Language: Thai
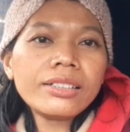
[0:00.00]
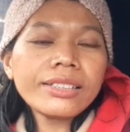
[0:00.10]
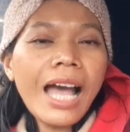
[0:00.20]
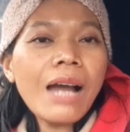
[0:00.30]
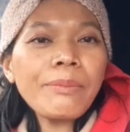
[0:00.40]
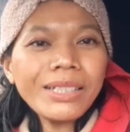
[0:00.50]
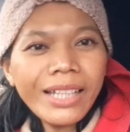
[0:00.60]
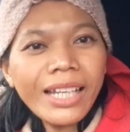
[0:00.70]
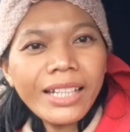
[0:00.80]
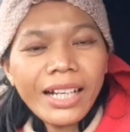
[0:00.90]
สามอา
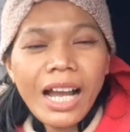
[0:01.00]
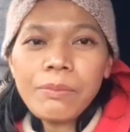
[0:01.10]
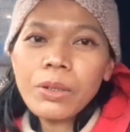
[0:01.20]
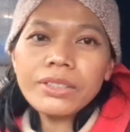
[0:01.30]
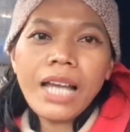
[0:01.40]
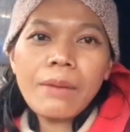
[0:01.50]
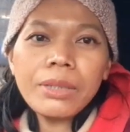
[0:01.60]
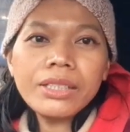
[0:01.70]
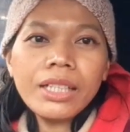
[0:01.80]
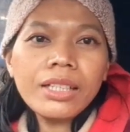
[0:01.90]
ทิตย์นะคะพอสาม
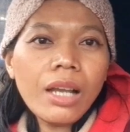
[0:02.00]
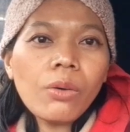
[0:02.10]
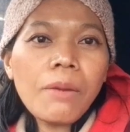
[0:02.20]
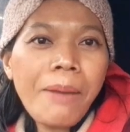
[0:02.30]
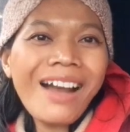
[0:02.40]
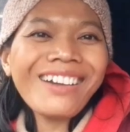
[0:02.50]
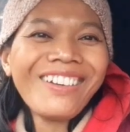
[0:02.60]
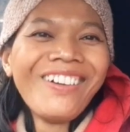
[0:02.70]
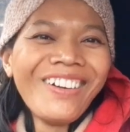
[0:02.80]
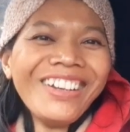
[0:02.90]
อาทิตย์เราก็พักร
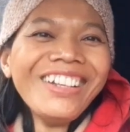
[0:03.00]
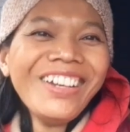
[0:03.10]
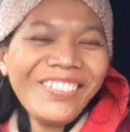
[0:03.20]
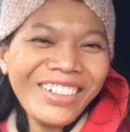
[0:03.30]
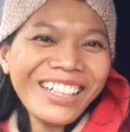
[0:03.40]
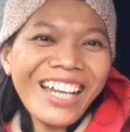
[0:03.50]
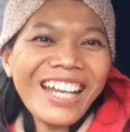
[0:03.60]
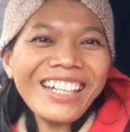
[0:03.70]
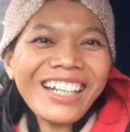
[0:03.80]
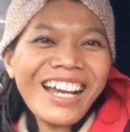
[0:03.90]
อเหมือนกัน
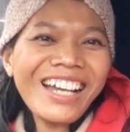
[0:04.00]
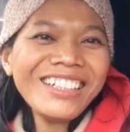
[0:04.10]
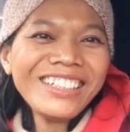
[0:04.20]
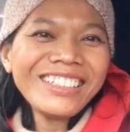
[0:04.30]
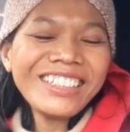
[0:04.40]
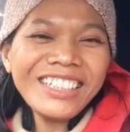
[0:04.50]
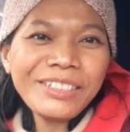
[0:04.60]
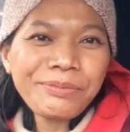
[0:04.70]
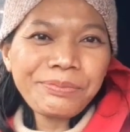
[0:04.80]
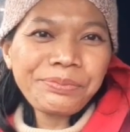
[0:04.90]
นะคะ ซึ่ง
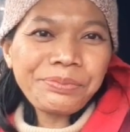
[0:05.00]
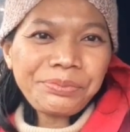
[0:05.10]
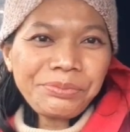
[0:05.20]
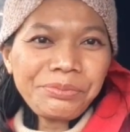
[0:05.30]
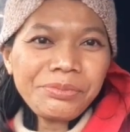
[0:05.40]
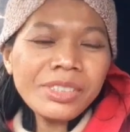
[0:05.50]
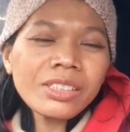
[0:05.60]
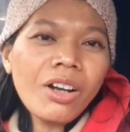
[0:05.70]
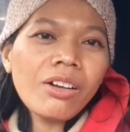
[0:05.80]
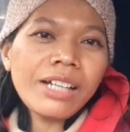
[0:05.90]

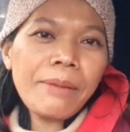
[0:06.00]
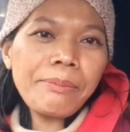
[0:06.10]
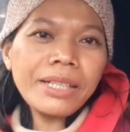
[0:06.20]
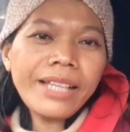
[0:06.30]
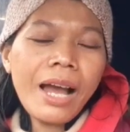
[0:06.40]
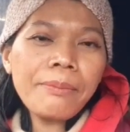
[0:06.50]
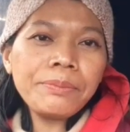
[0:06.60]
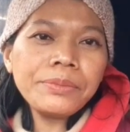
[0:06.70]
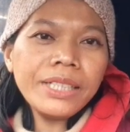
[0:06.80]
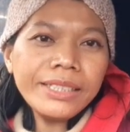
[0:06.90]
ก็กลับมา
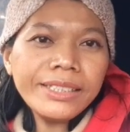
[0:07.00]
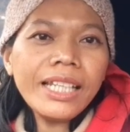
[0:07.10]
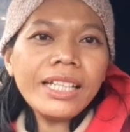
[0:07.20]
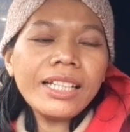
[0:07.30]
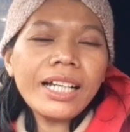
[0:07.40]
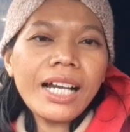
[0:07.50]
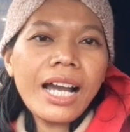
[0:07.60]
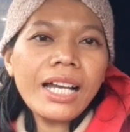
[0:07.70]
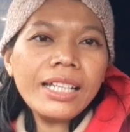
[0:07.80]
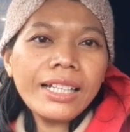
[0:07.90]
ทำจริง ๆนะคะ
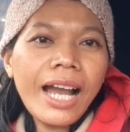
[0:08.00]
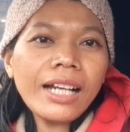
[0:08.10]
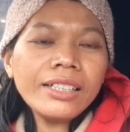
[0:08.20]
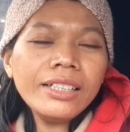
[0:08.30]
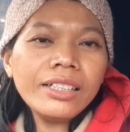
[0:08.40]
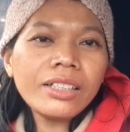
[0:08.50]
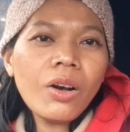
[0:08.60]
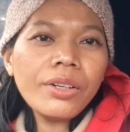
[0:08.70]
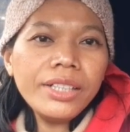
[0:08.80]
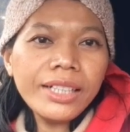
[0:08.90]
อีกครั้งหนึ่งก็
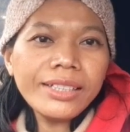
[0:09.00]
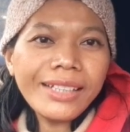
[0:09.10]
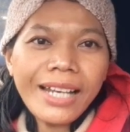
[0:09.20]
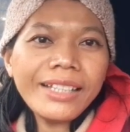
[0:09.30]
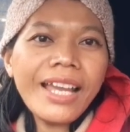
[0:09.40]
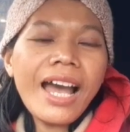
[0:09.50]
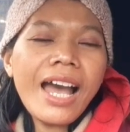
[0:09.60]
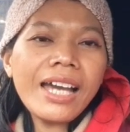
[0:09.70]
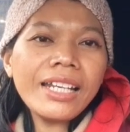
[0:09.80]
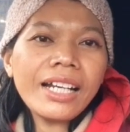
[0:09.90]
เดือนกันยา
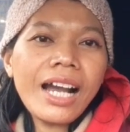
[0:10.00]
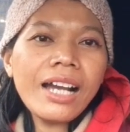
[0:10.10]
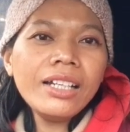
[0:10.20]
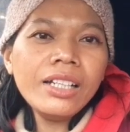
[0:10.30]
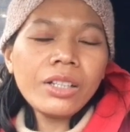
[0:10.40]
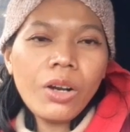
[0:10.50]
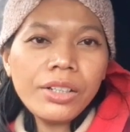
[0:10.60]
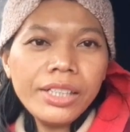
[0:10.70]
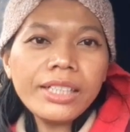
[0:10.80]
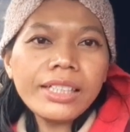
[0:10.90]
นะคะก็
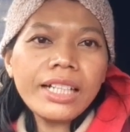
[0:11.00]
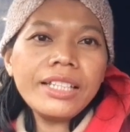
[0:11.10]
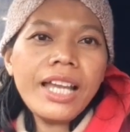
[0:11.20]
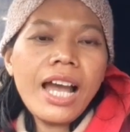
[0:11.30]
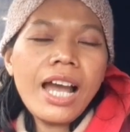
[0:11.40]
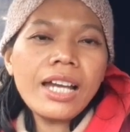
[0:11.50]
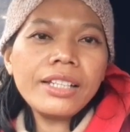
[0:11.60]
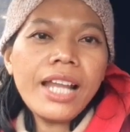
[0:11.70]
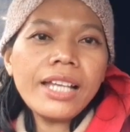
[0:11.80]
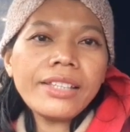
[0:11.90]
เดือนกันยา
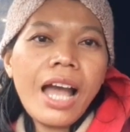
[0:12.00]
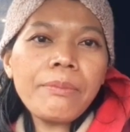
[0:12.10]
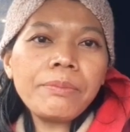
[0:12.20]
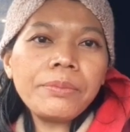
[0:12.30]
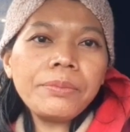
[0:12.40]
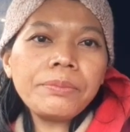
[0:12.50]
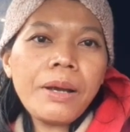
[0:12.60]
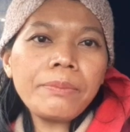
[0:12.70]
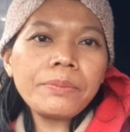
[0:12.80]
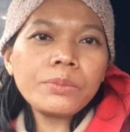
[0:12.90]
ได้ทำแบ
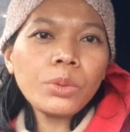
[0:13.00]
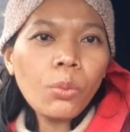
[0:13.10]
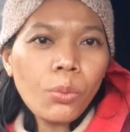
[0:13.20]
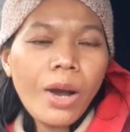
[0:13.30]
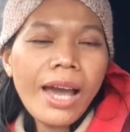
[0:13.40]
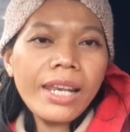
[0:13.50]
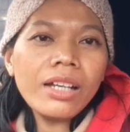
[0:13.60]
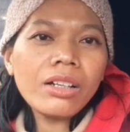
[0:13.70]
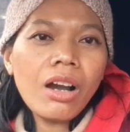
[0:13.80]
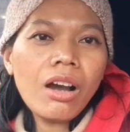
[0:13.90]
บทุกวันแล้
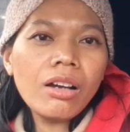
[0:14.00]
วก็